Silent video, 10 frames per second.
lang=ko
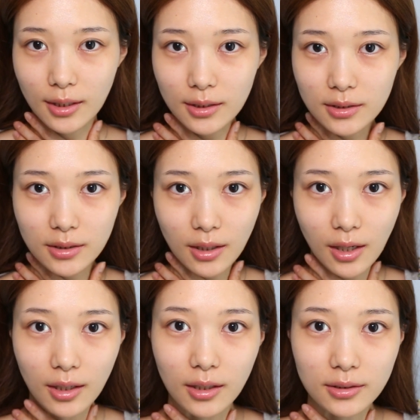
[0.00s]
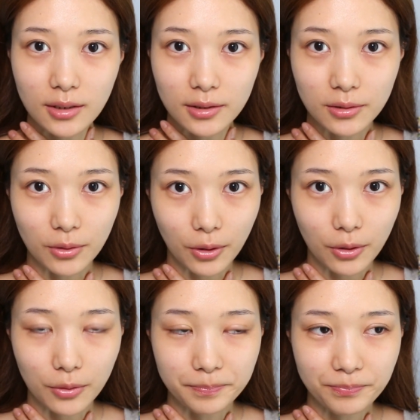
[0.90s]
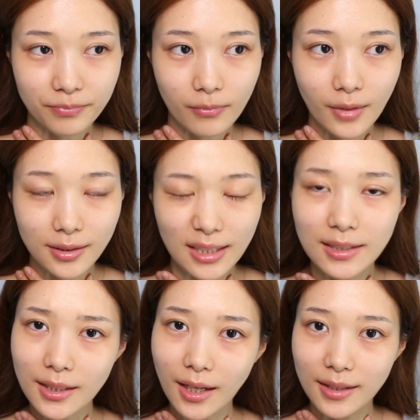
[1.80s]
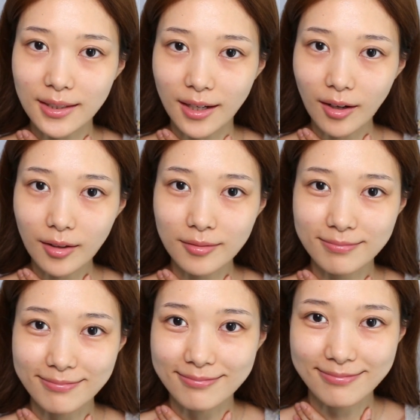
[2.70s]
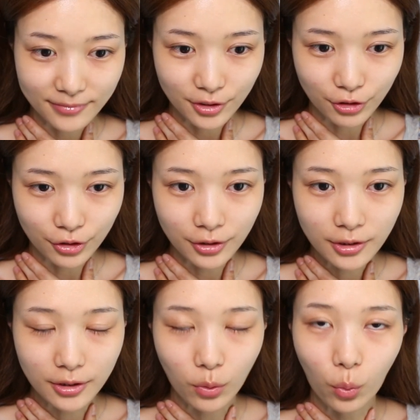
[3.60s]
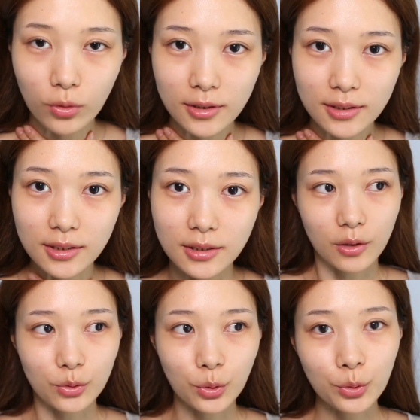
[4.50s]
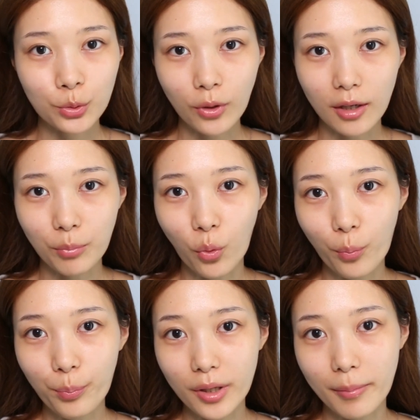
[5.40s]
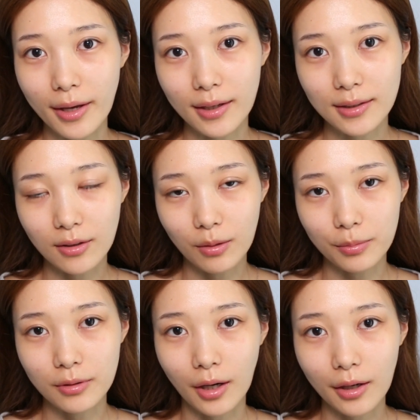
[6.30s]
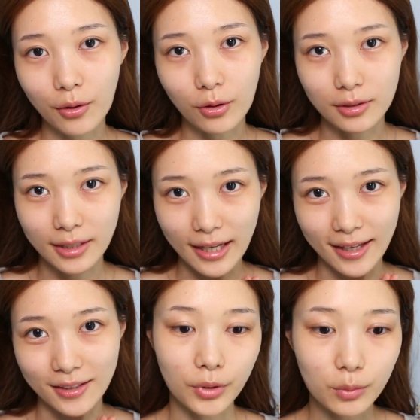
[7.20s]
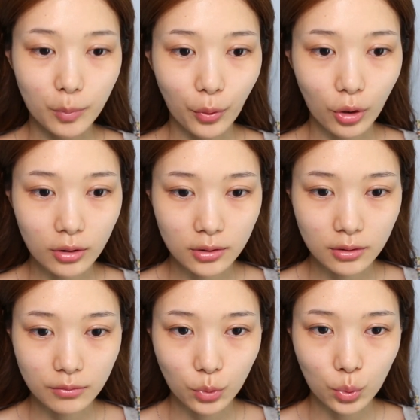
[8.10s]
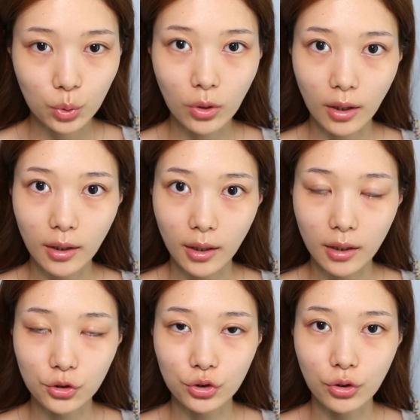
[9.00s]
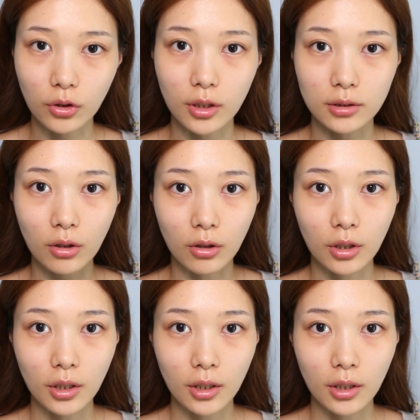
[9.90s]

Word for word: 살짝 가라앉아 있어요. 살짝이 아닌가? 아무튼 그래서 오늘은 촉촉한 봄비 메이크업을 할 건데 피부 표현은 촉촉하게 해줄 거라서